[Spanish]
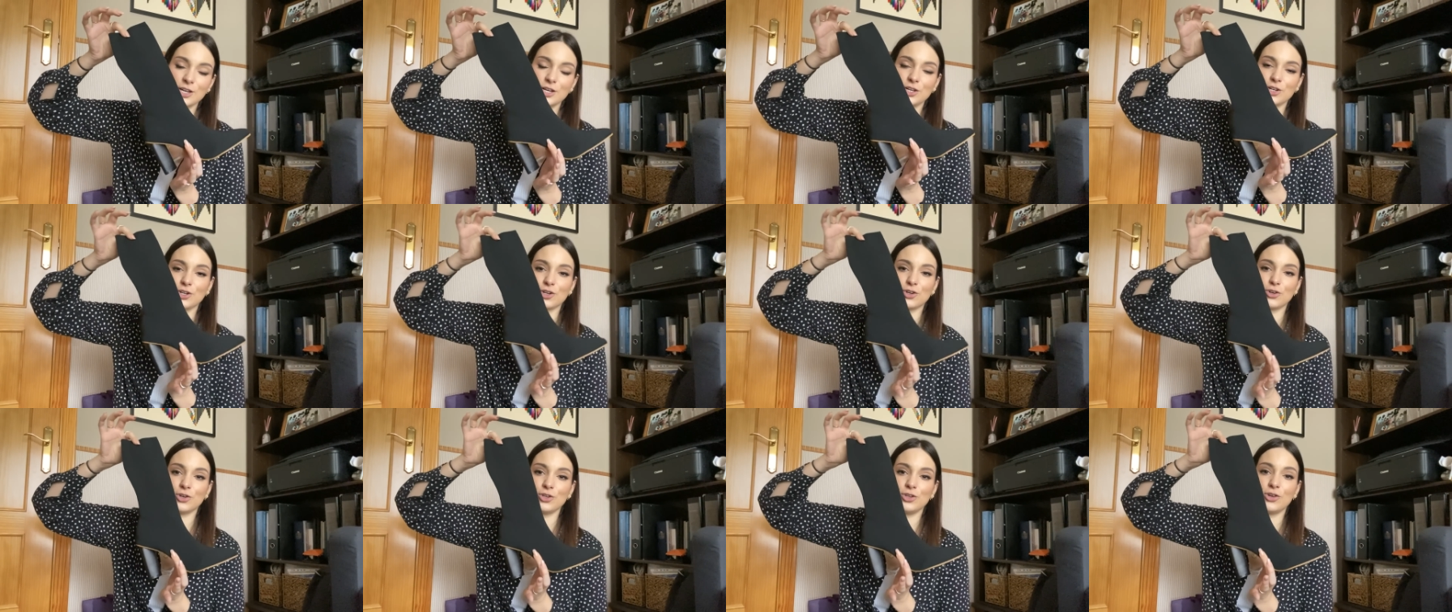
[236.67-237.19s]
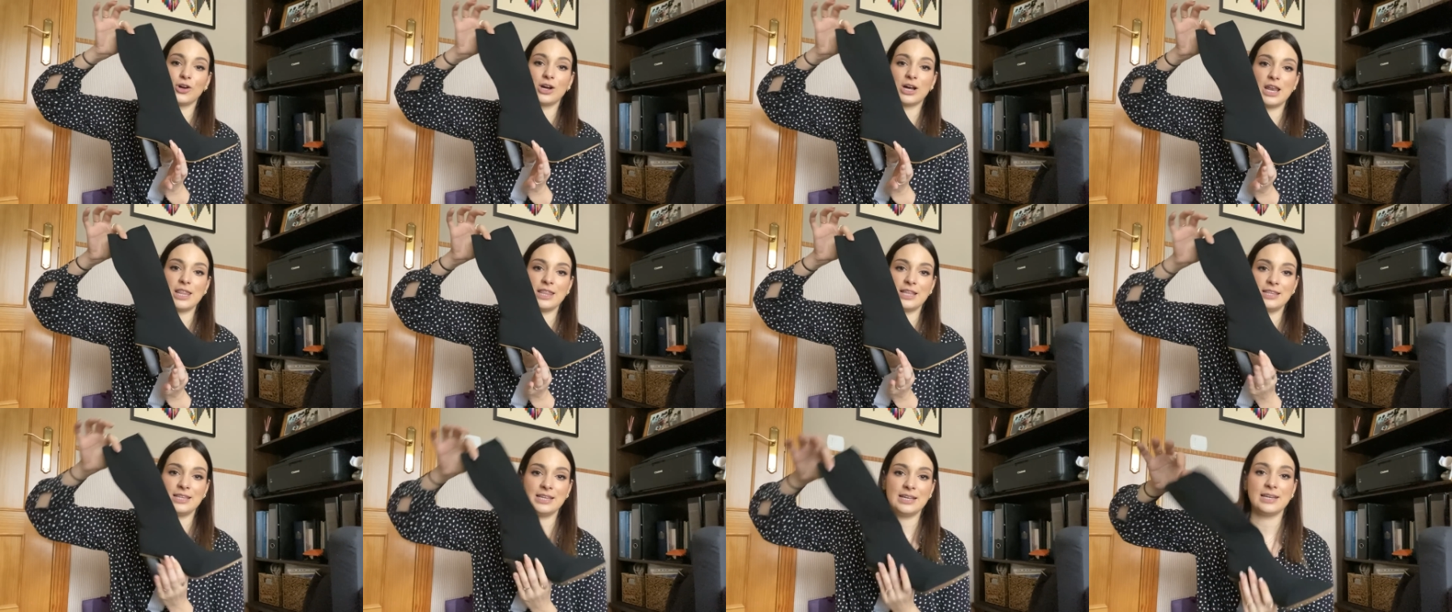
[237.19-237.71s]
rollo
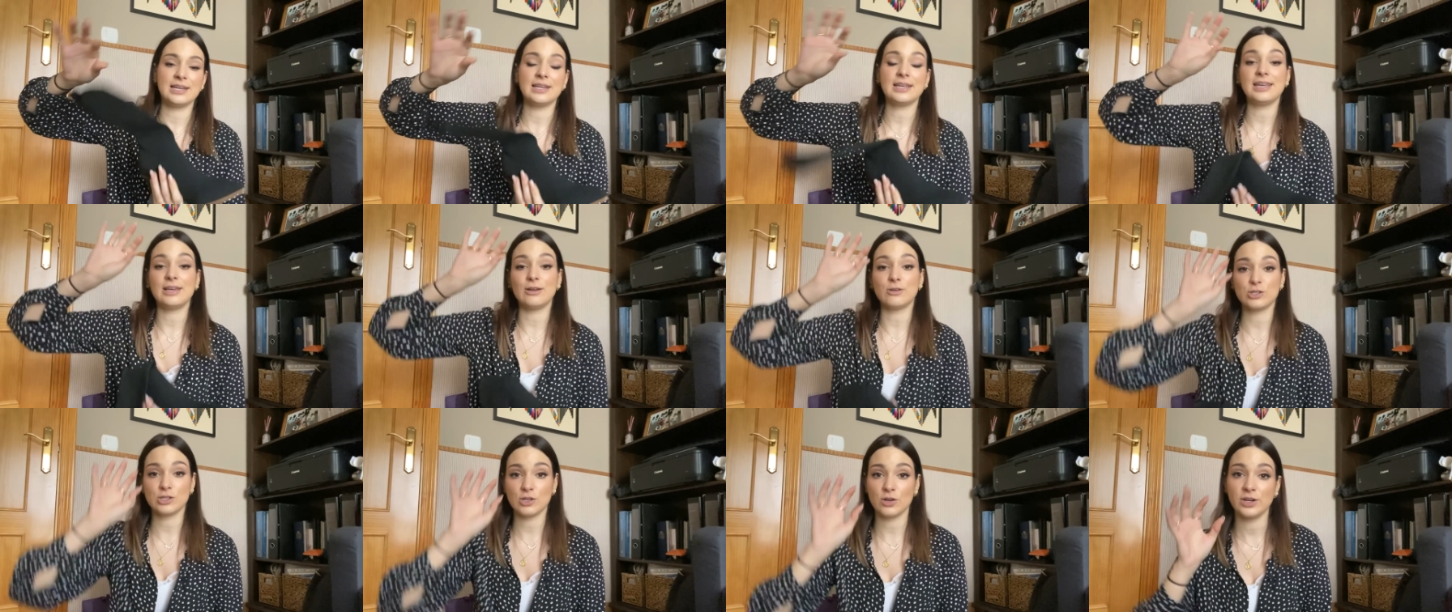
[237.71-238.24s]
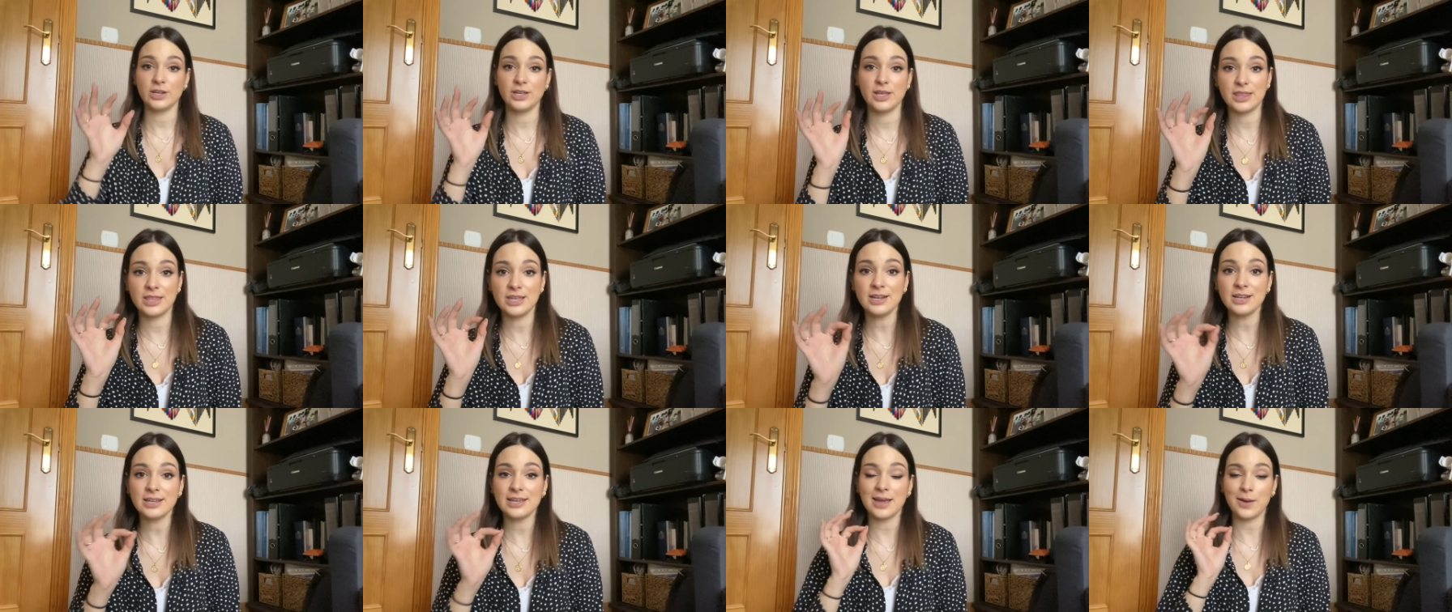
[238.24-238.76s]
calcetín, que os tengo que
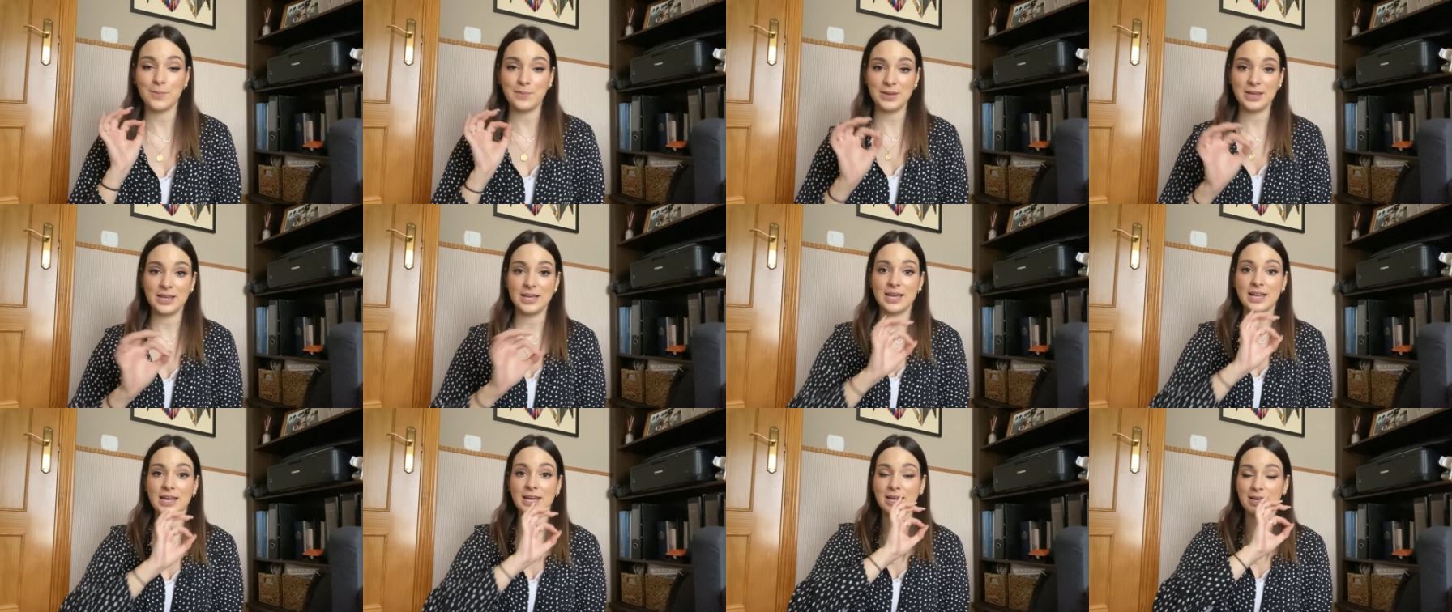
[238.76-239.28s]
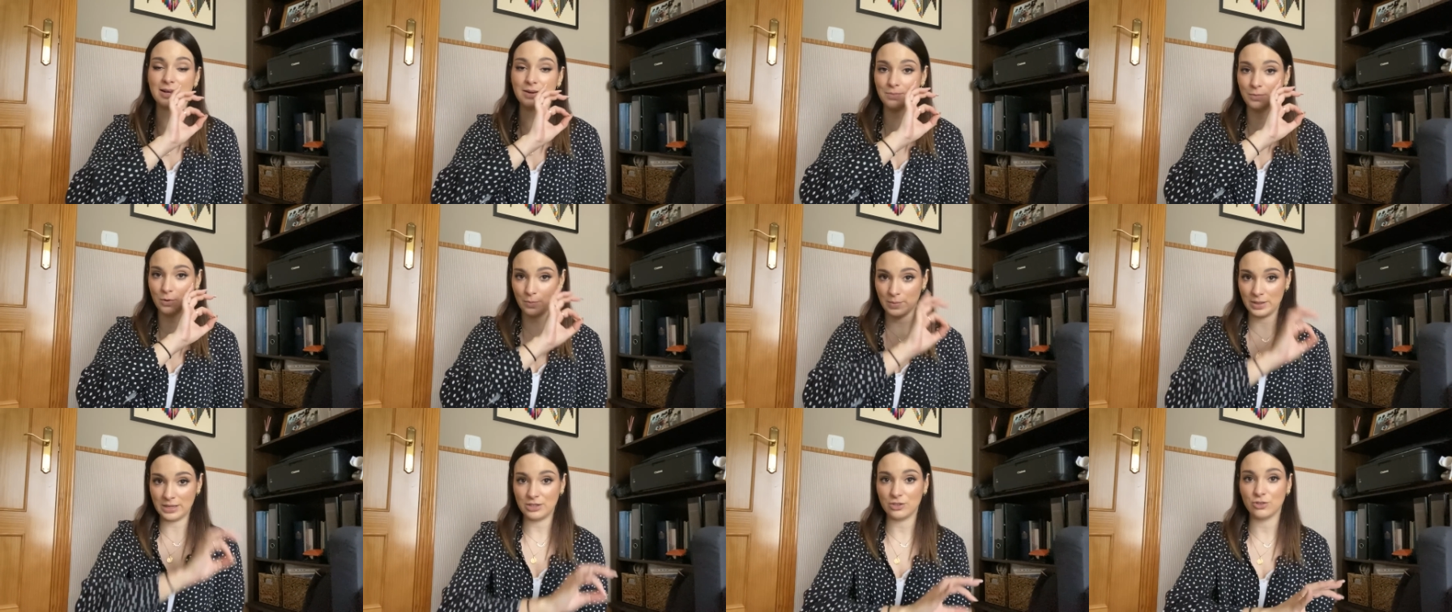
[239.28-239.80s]
decir que a mí el
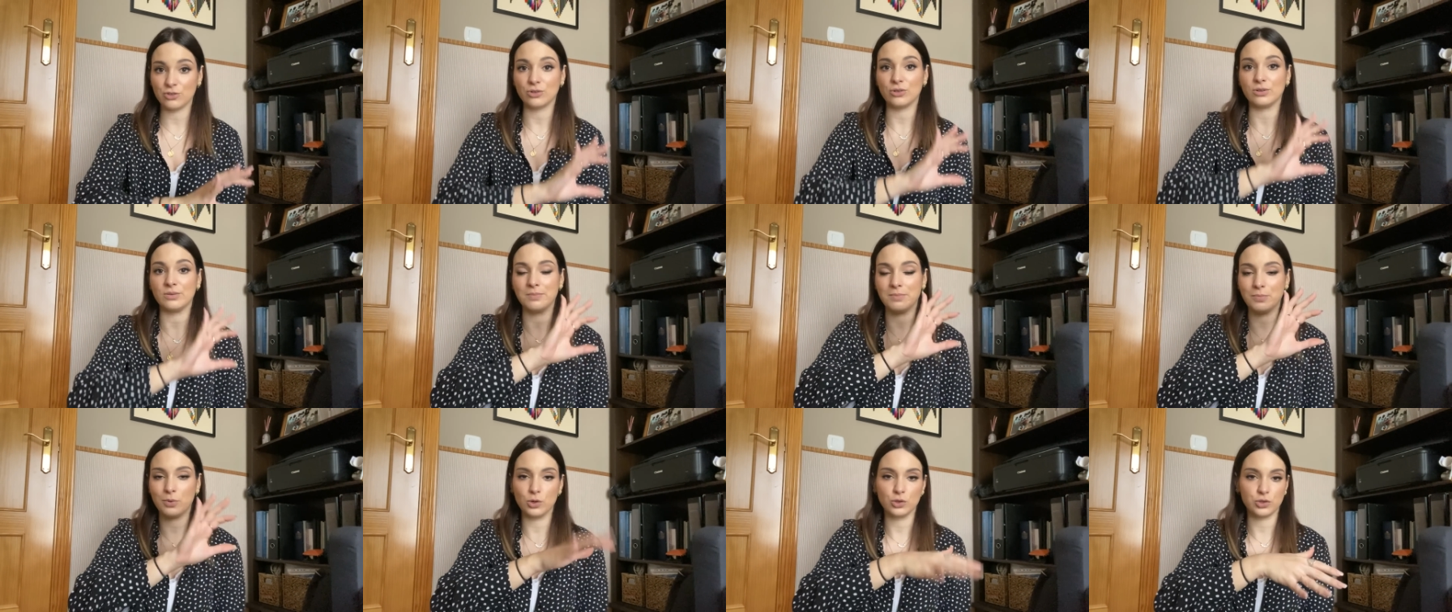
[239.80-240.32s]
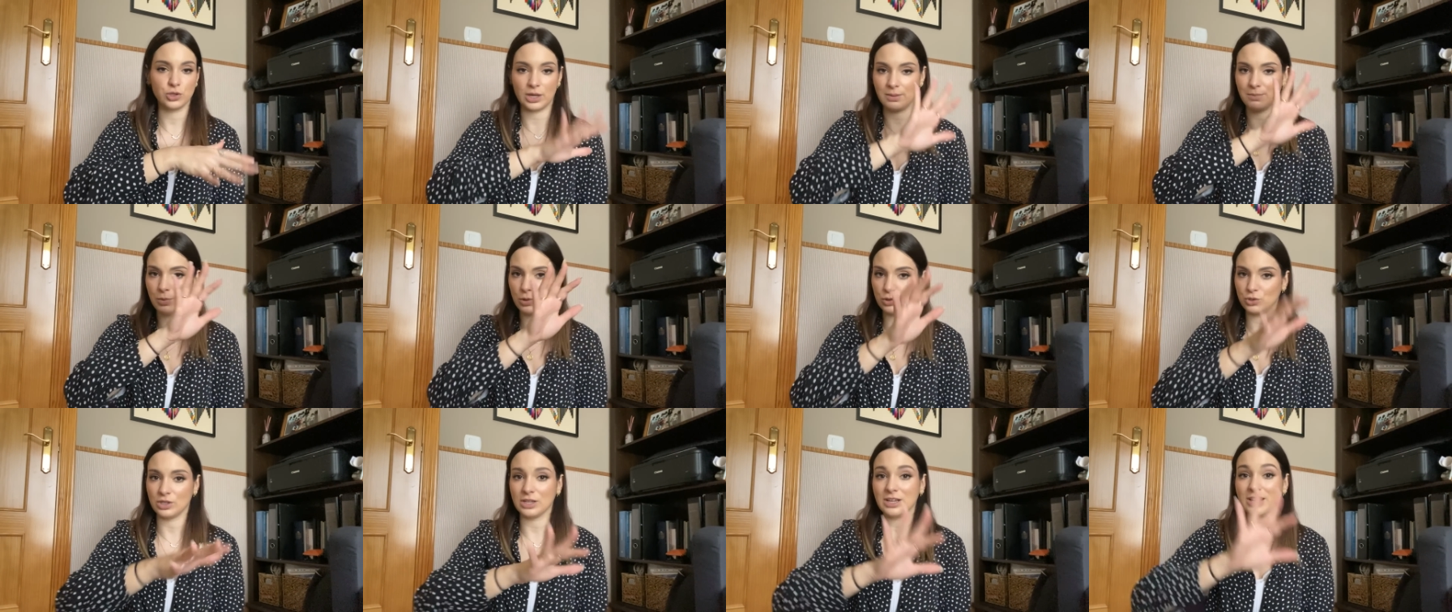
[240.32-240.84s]
momento bota,
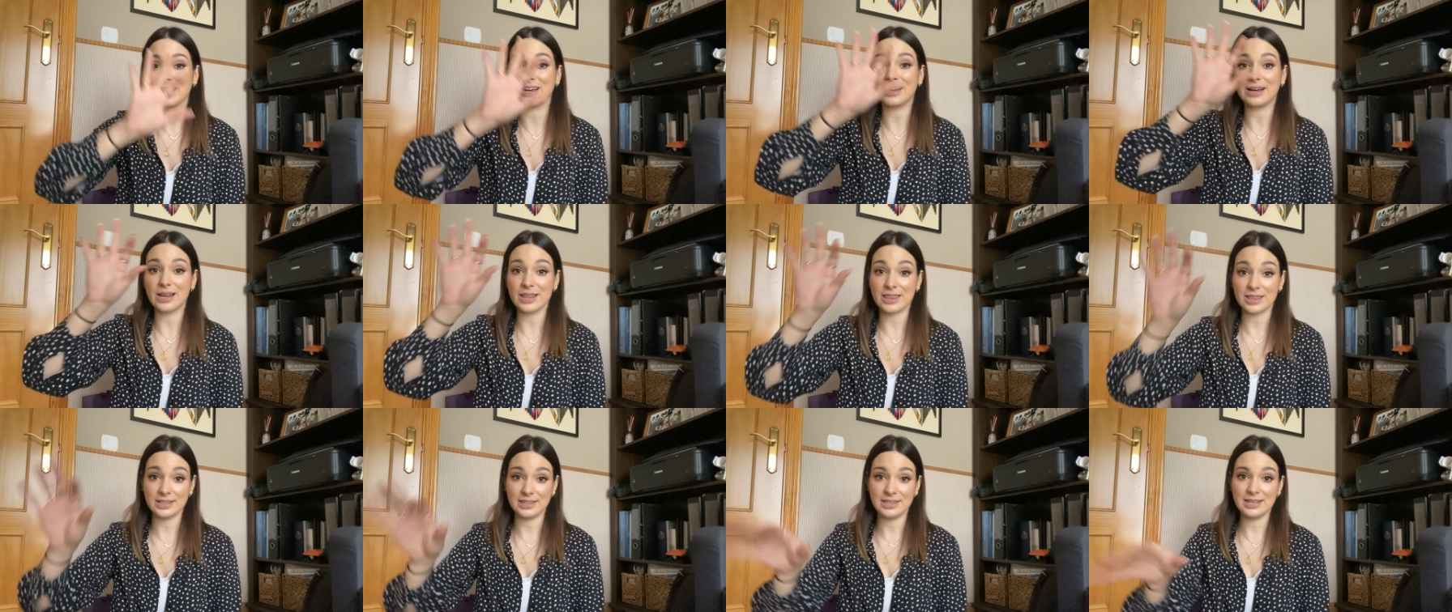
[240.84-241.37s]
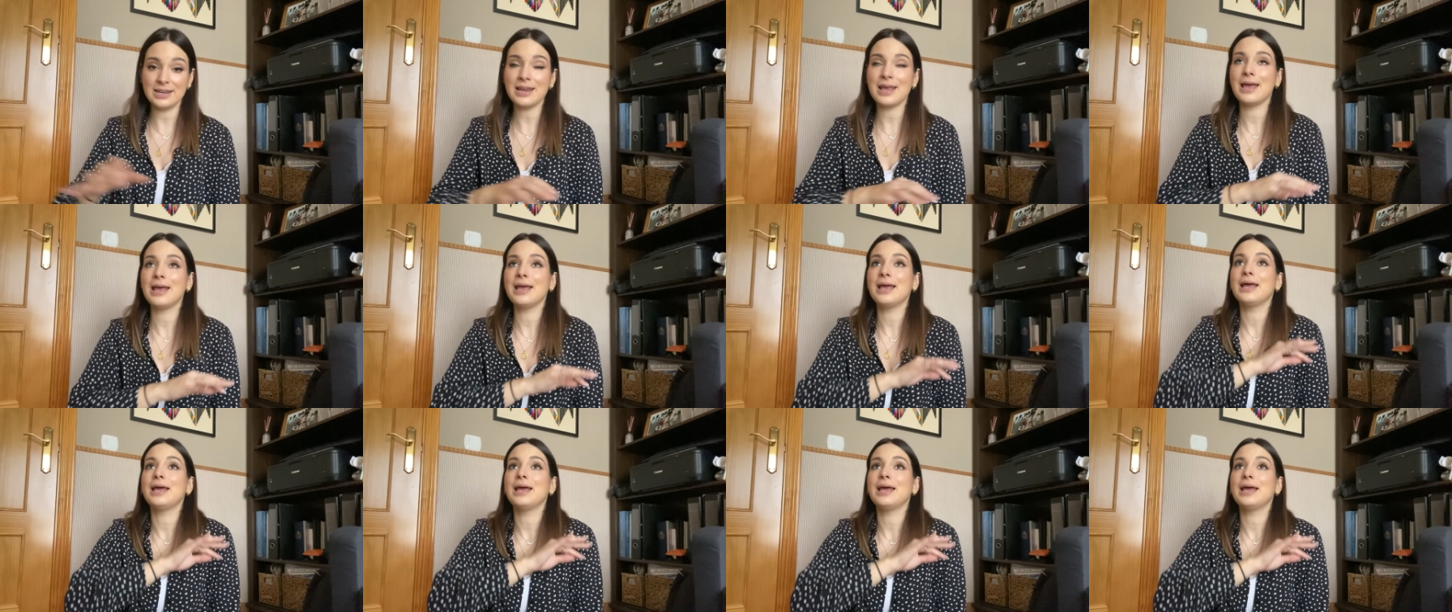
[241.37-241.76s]
botín, calcetín